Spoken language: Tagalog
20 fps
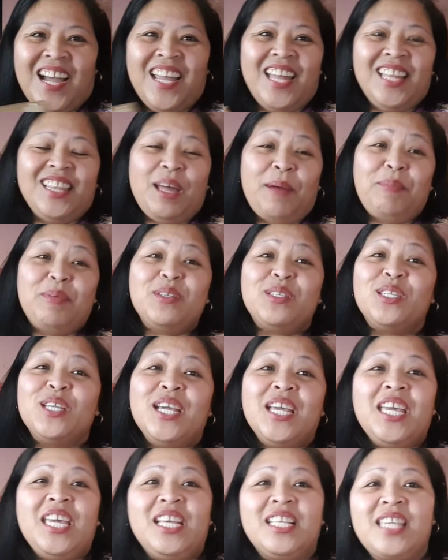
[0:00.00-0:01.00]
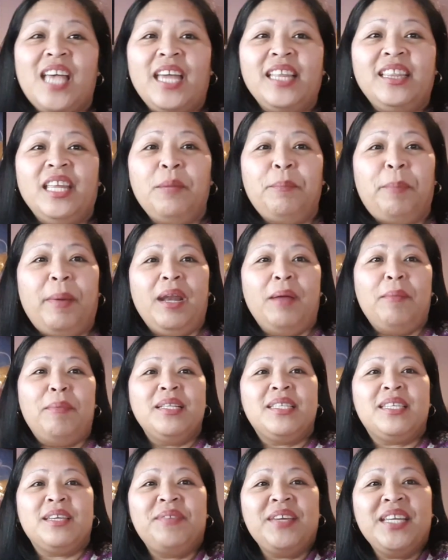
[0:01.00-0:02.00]
Ayan, tapos, excited pa
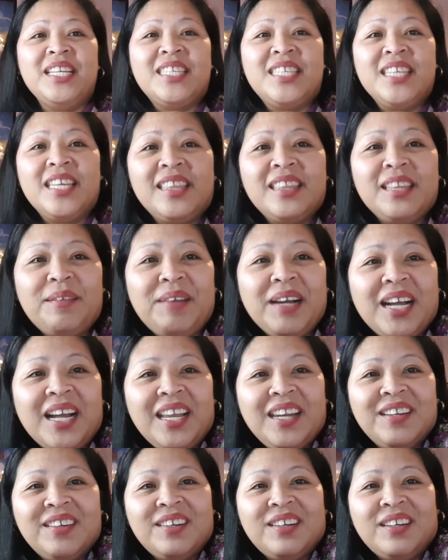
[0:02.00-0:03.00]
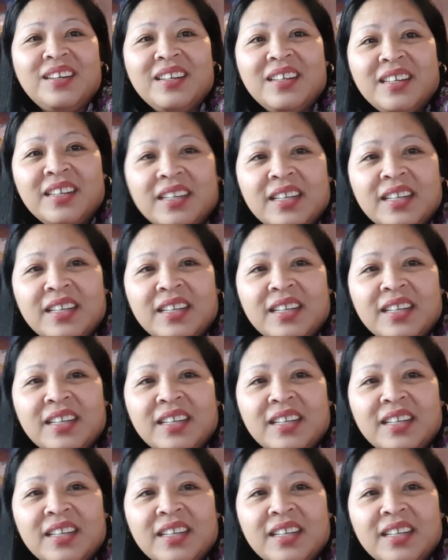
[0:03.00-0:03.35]
naman si Vincent na magano.